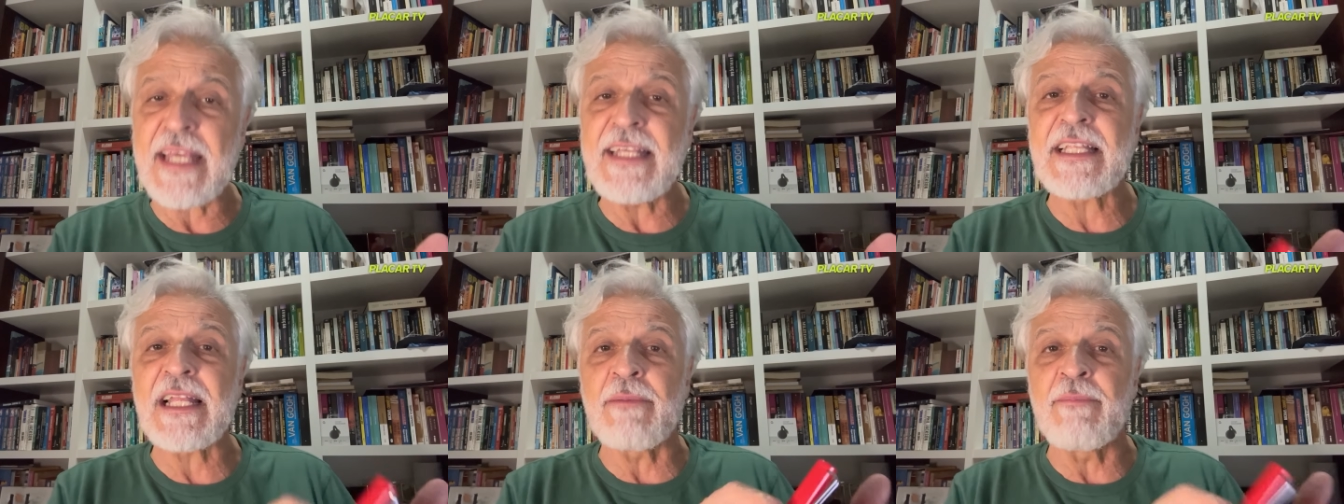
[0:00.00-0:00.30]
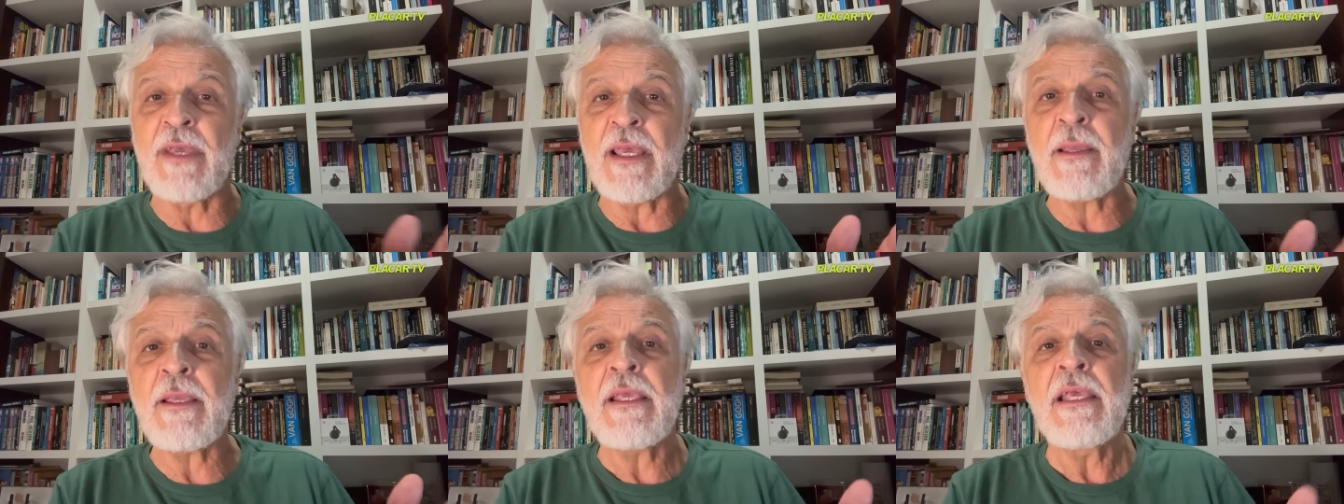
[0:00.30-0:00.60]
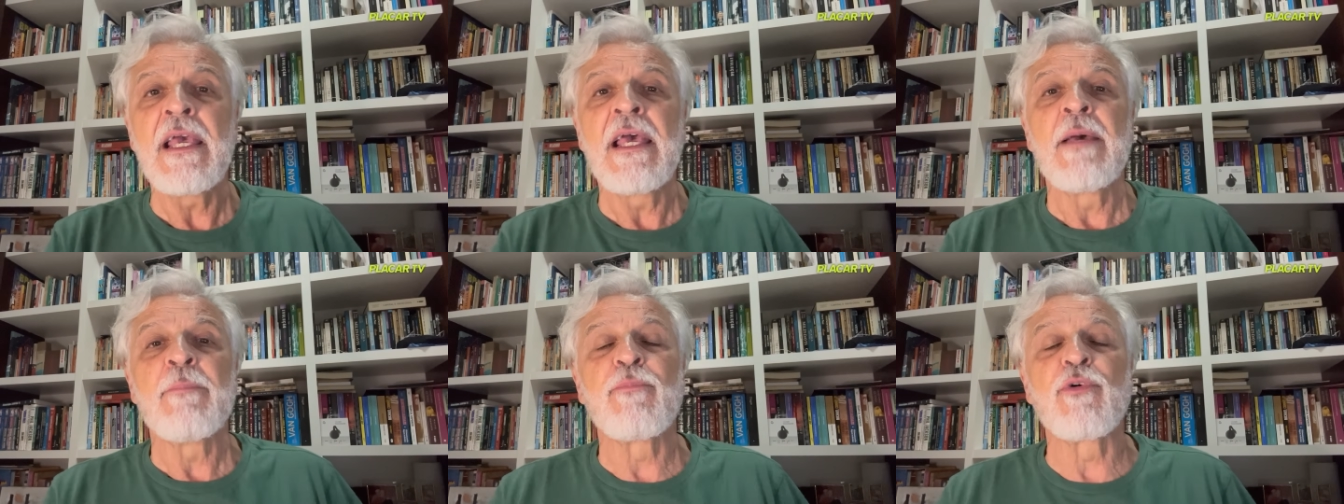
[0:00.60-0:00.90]
E
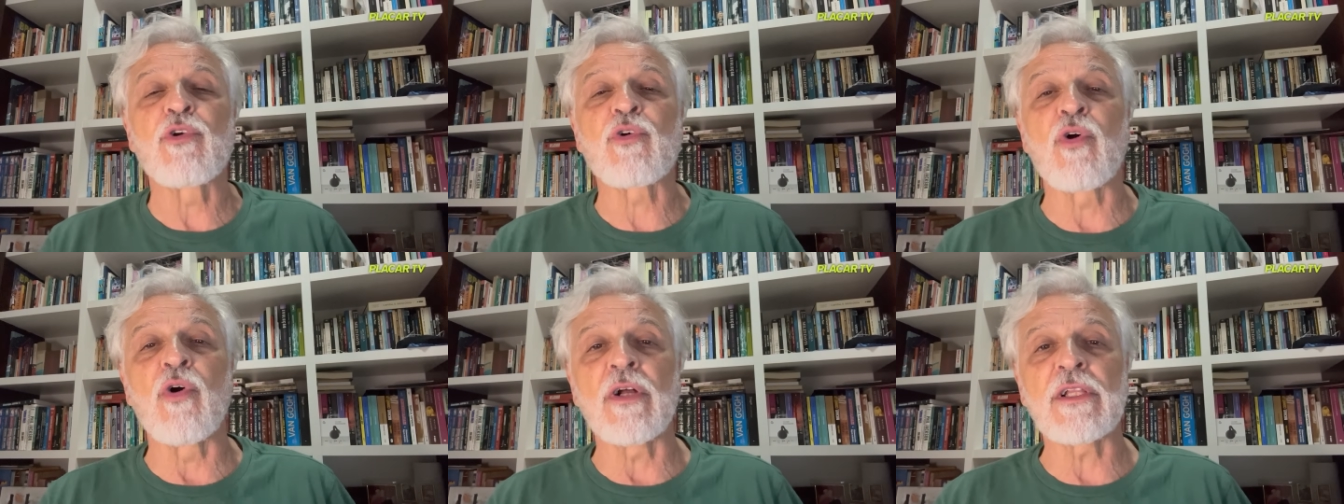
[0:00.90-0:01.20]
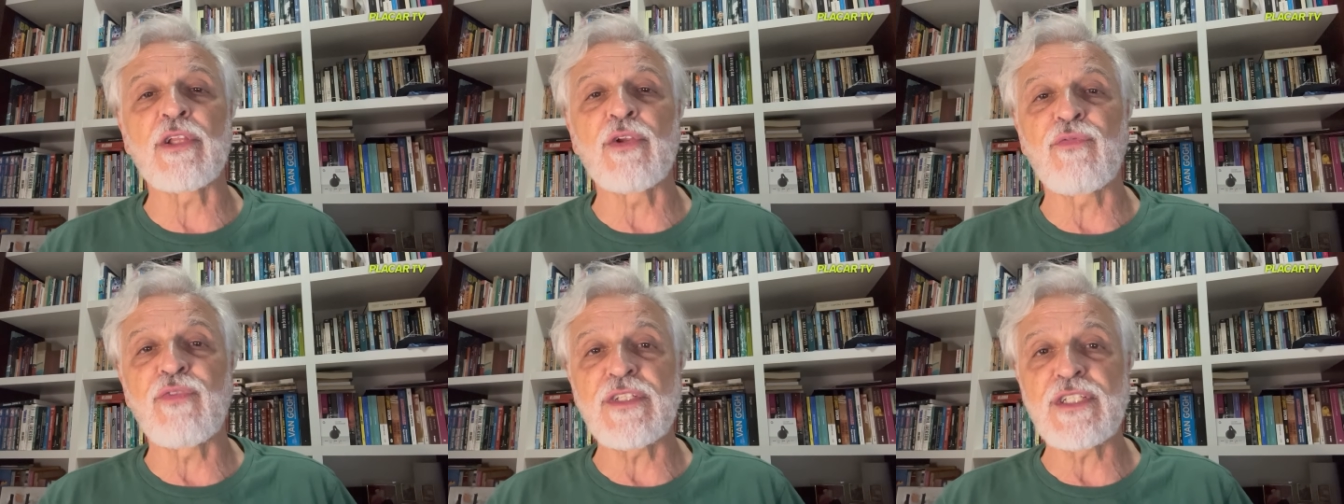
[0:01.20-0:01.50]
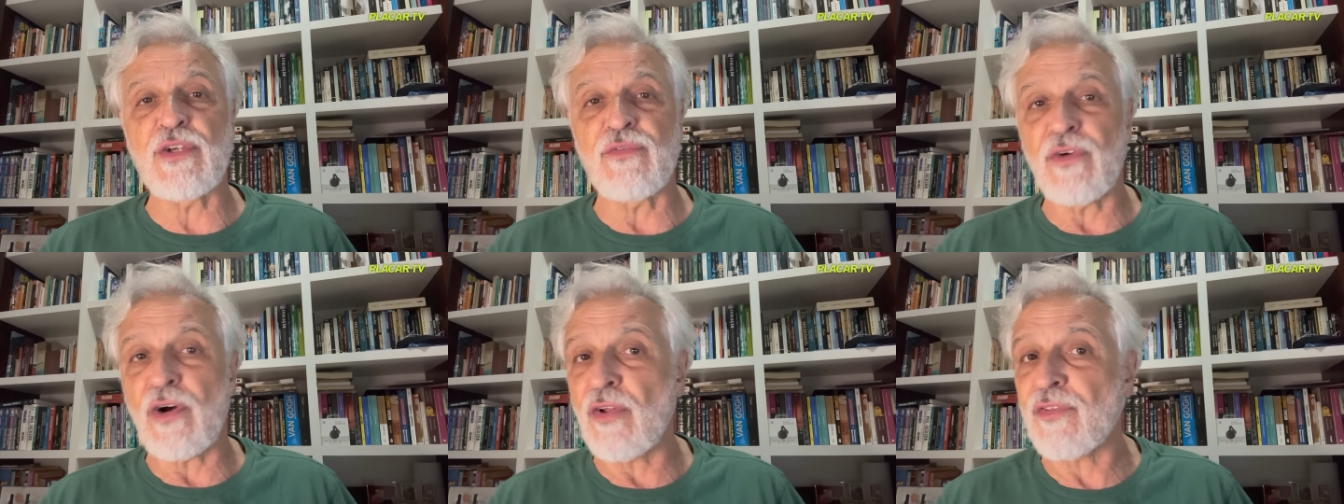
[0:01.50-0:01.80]
também por conta do
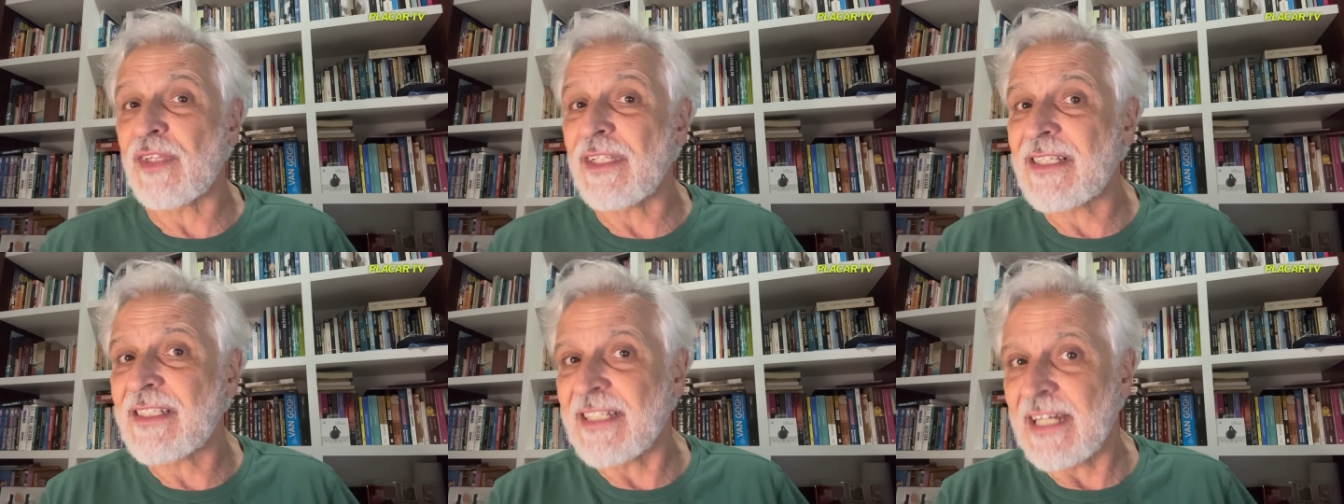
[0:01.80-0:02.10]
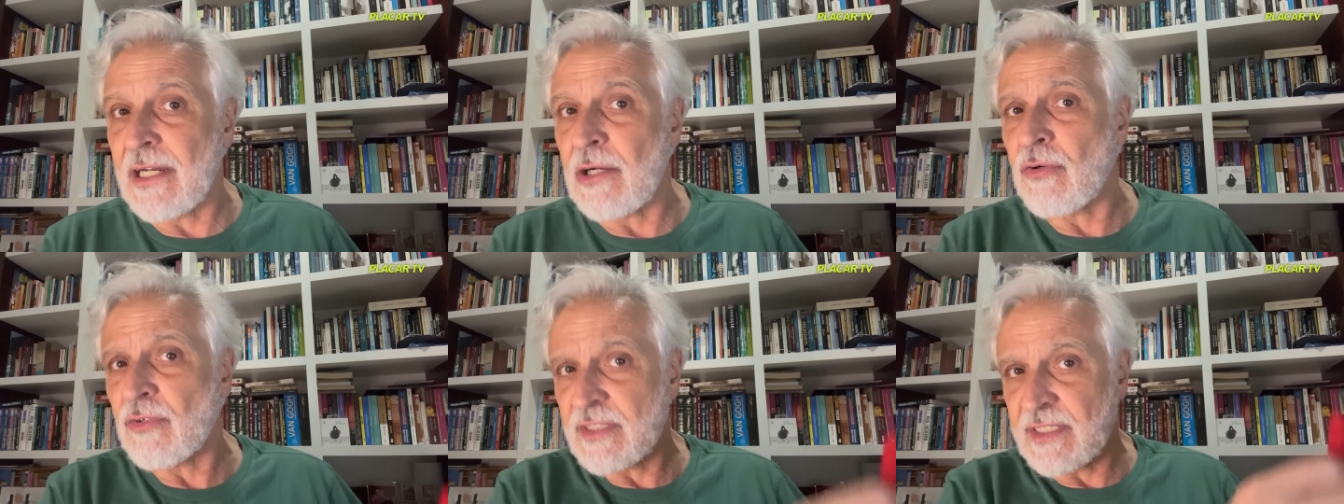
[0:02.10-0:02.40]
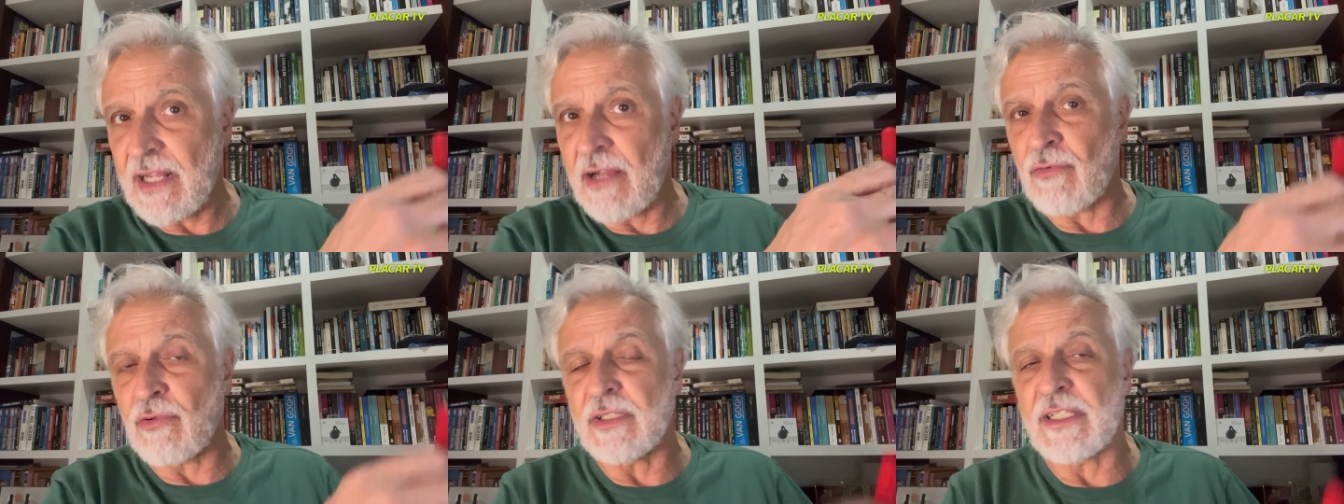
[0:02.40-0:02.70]
festival The Town que
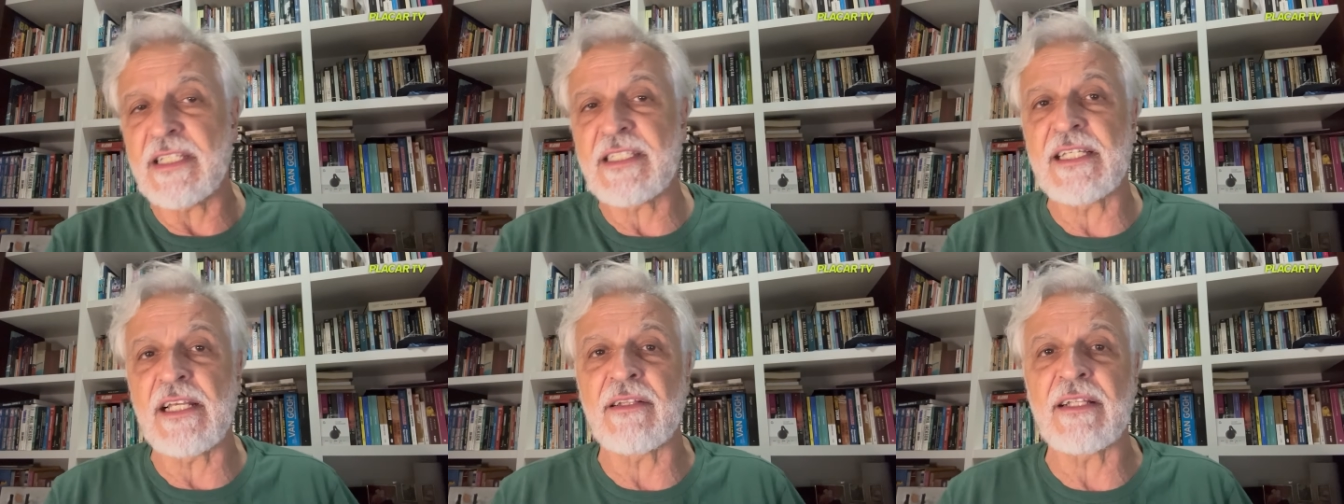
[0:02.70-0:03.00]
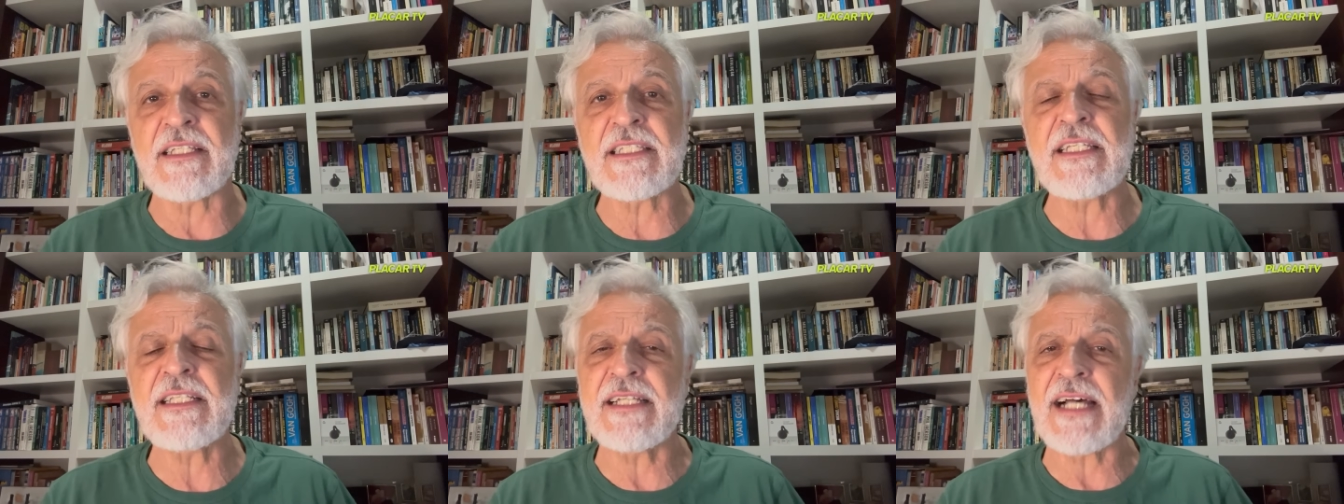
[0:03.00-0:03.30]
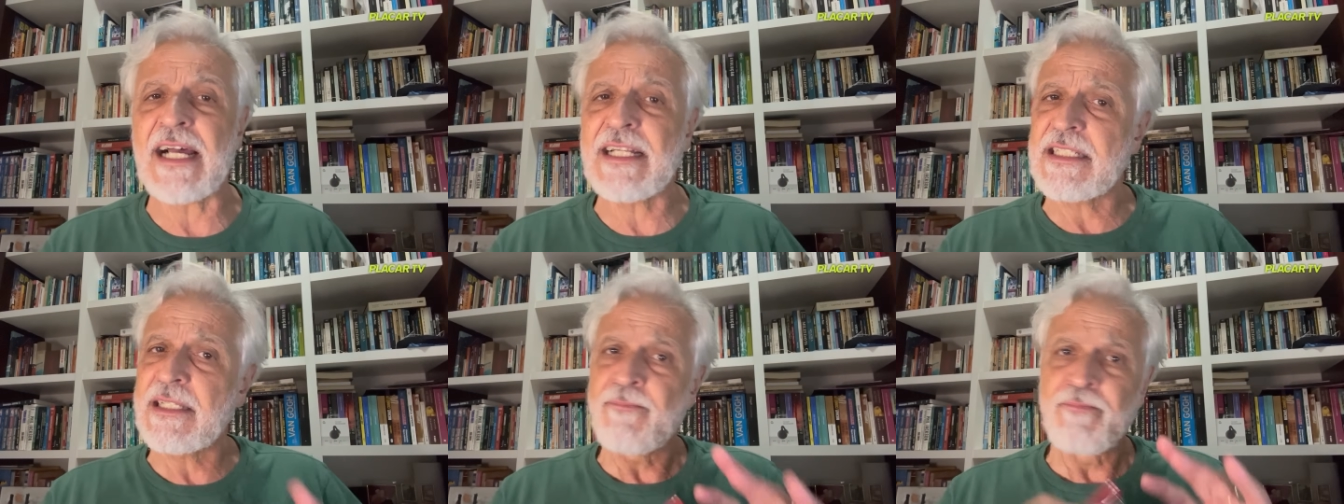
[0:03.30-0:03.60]
está acontecendo na
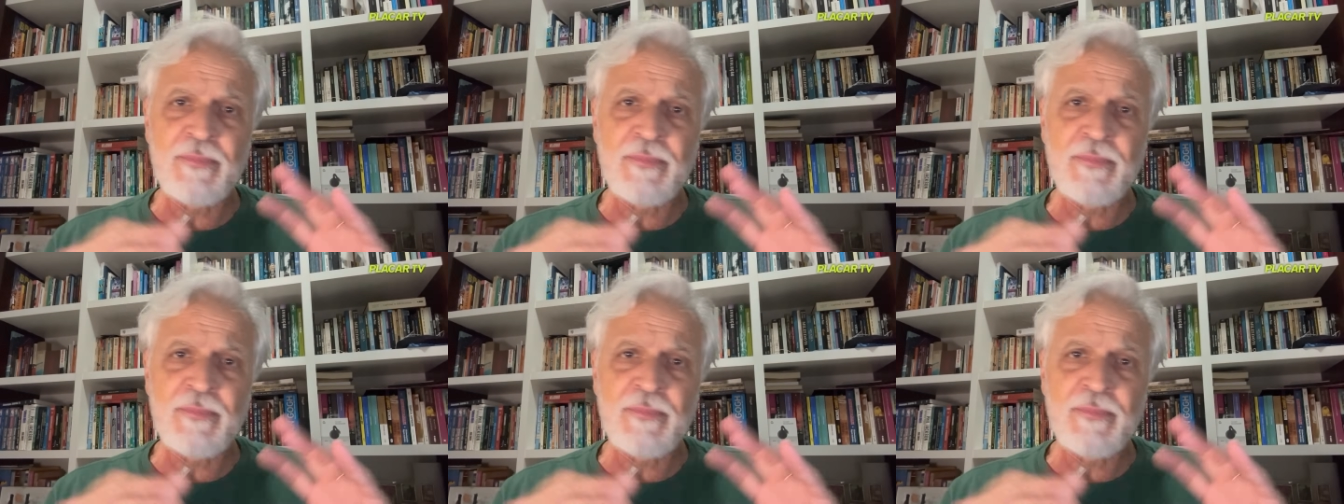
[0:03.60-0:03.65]
cidade